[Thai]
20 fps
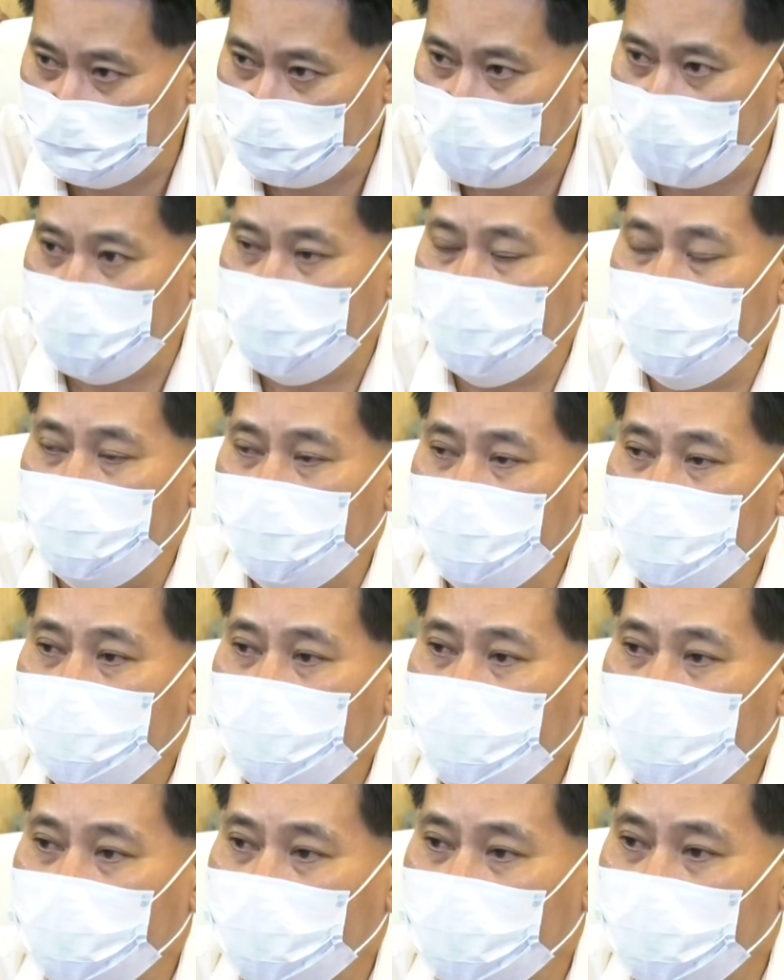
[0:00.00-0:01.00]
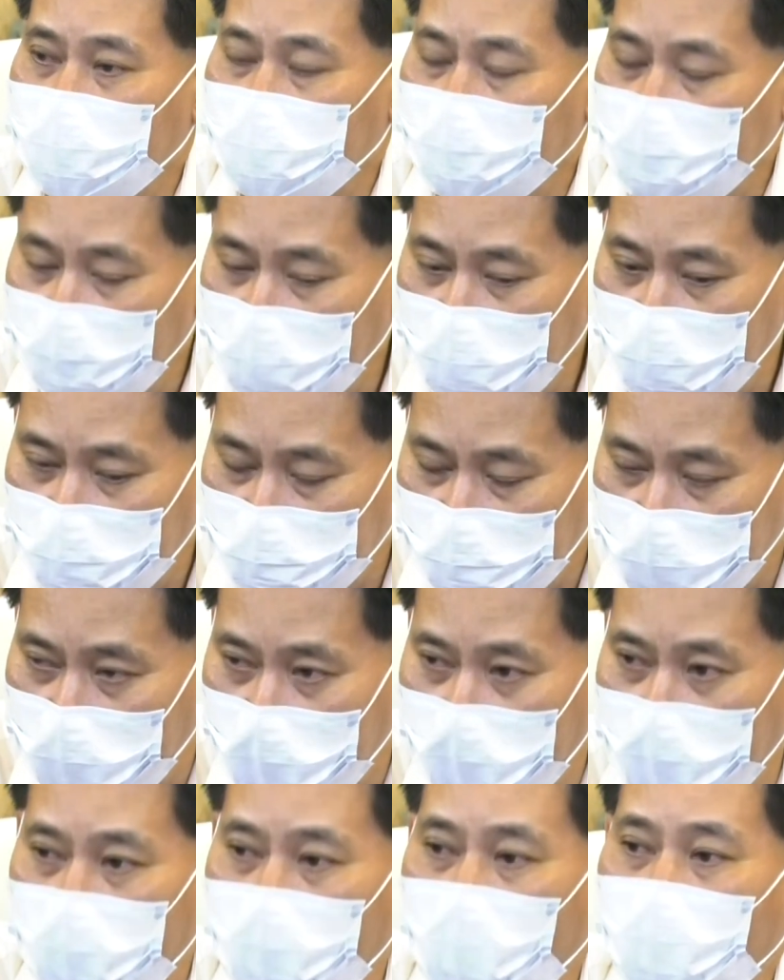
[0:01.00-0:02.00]
สื่อที่เส
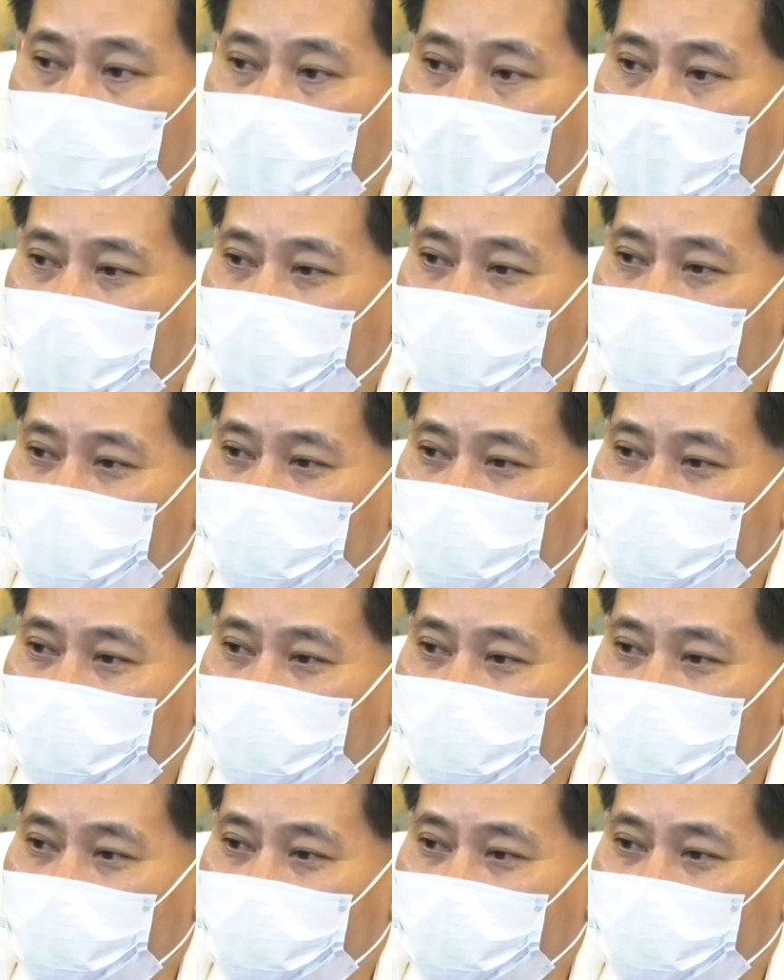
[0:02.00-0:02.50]
นอออกมา